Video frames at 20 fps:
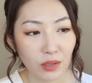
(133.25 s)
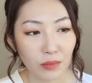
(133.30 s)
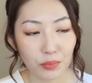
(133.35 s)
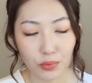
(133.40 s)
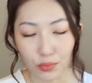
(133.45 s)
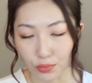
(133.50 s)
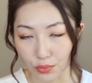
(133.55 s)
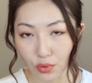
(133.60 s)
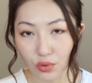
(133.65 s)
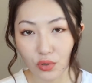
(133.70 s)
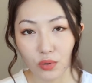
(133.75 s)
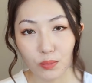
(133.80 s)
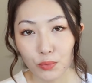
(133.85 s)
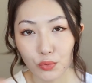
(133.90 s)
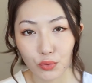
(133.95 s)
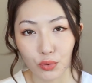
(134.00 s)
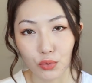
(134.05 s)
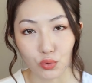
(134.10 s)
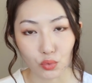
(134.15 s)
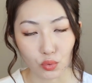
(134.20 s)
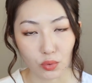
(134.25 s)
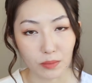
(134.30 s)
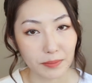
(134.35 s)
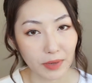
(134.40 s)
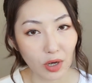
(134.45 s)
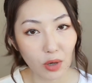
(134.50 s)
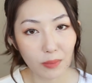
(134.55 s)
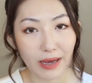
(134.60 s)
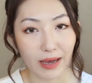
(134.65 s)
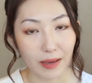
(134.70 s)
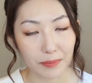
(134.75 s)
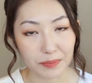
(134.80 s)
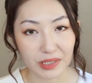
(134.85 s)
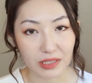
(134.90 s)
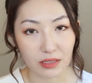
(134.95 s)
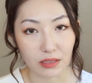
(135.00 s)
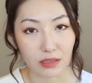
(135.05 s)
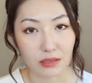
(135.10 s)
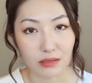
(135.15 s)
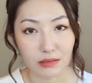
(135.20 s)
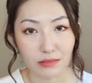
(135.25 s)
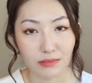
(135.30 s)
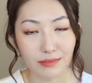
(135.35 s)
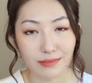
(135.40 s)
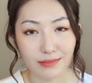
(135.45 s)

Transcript: 普通的沐浴乳没有办法比的。